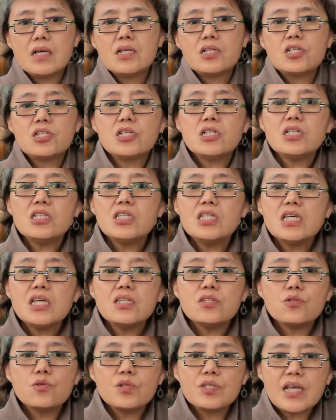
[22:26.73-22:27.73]
直接
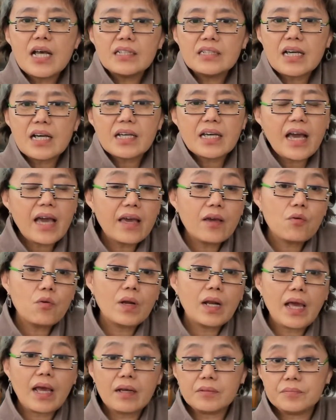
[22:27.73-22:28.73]
就向他开过
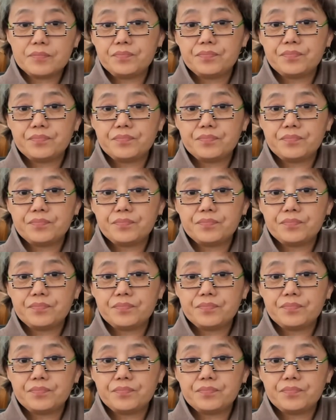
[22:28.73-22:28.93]
来了。